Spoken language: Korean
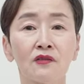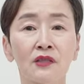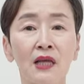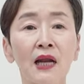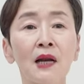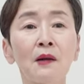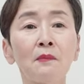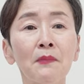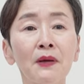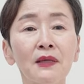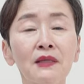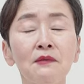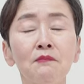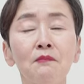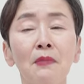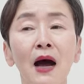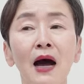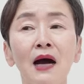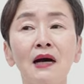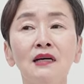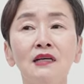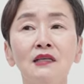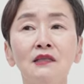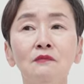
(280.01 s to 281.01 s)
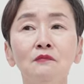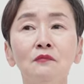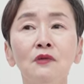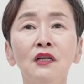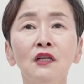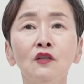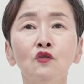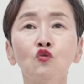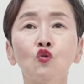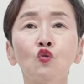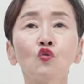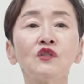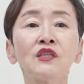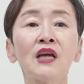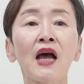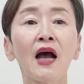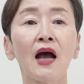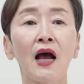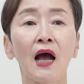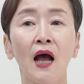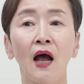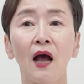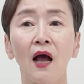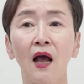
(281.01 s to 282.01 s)
사랑받는 마음을
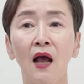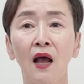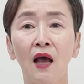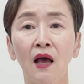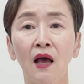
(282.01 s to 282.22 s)
쫓아가.